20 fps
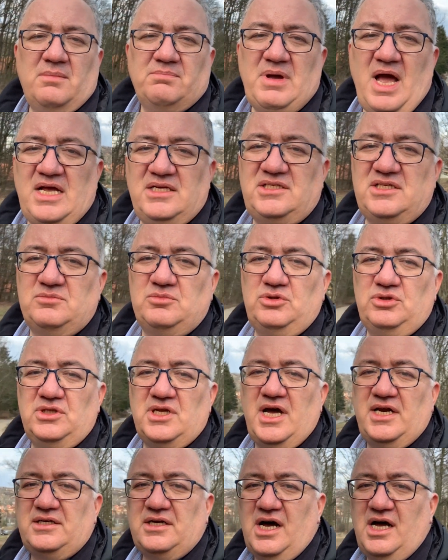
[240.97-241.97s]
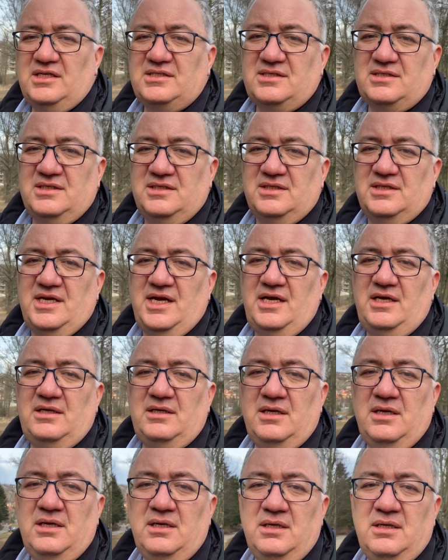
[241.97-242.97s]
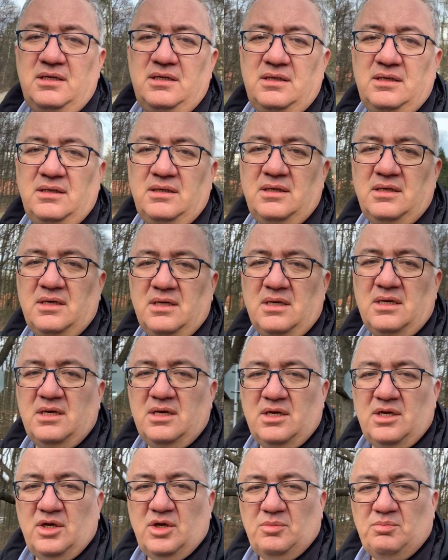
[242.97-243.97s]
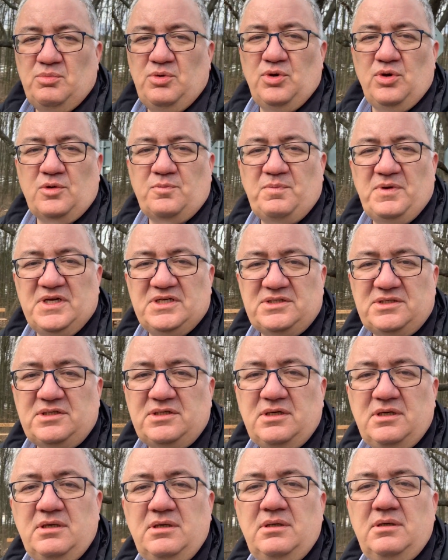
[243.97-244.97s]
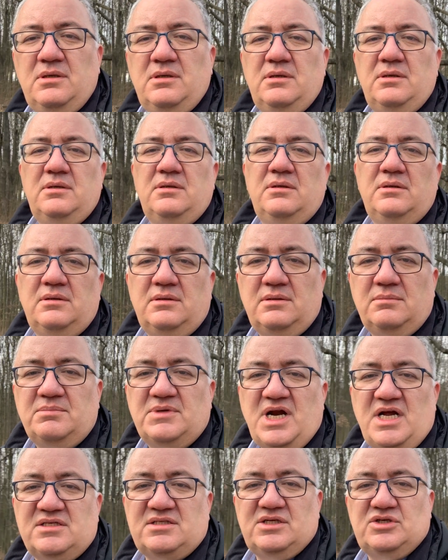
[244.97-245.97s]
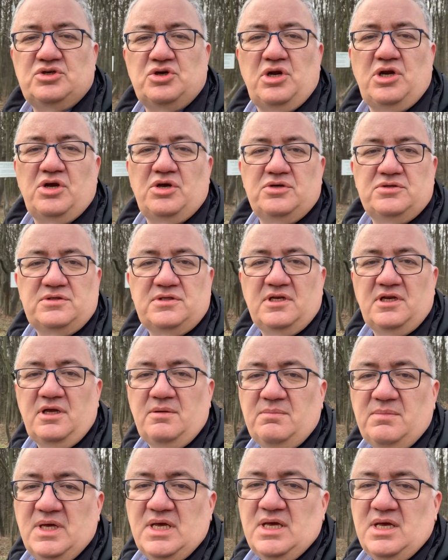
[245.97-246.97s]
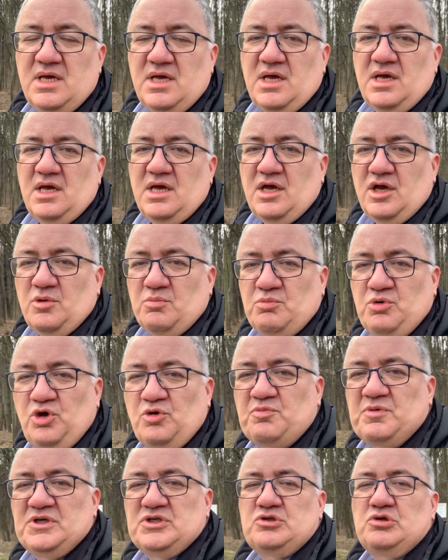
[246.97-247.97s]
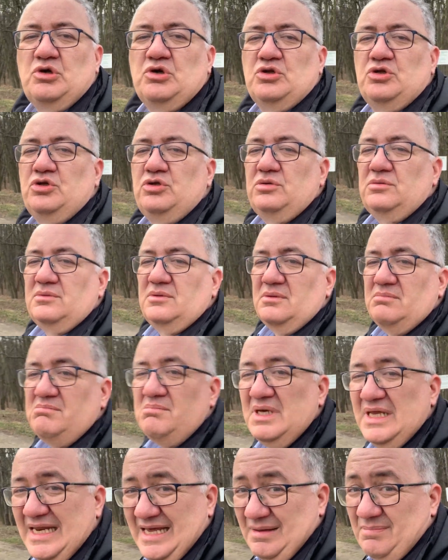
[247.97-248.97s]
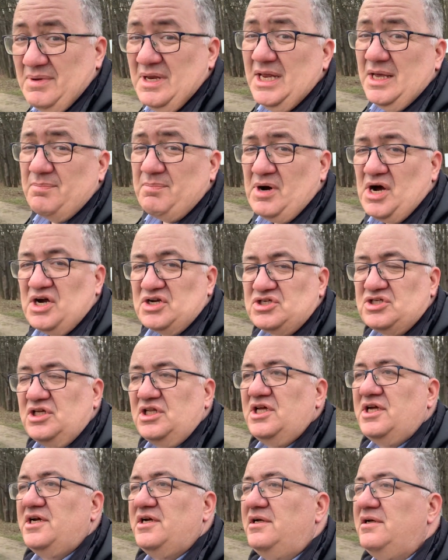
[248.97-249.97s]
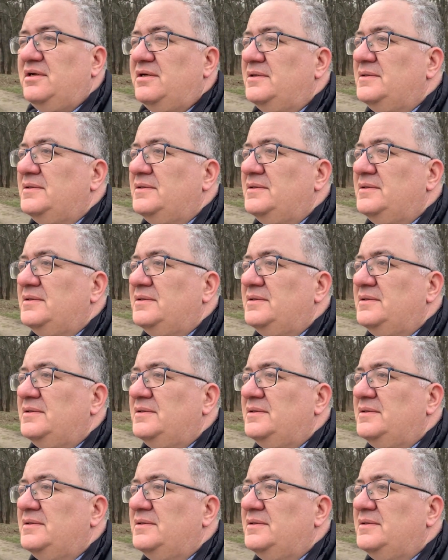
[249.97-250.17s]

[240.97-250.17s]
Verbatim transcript: Bence bunlar aslında büyük bir biraz da şöyle göstereyim. Büyük bir sorunun minik minik parçaları.